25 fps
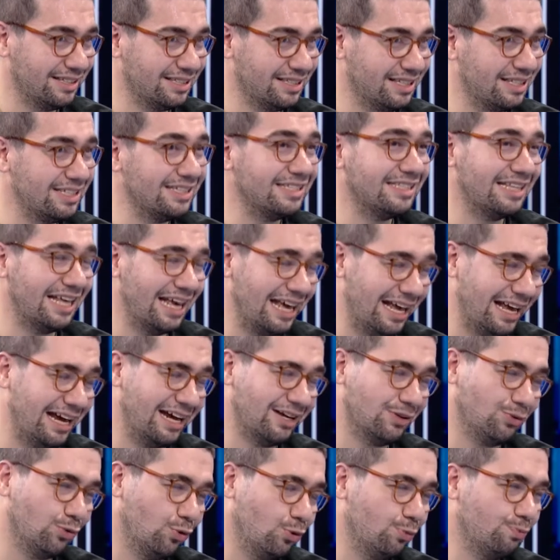siz de
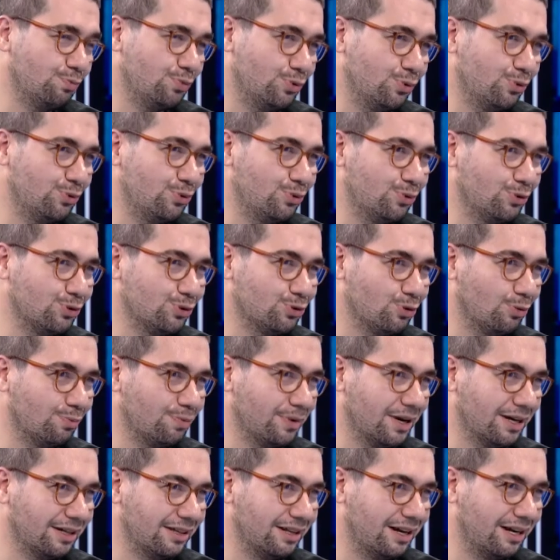eğer doğup büyüdüğünüz
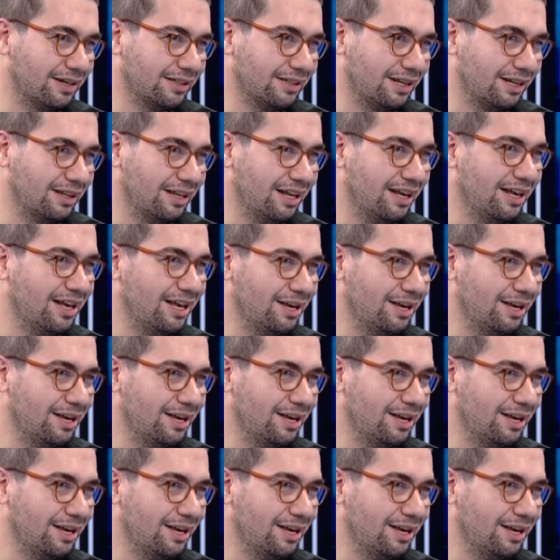topraklardan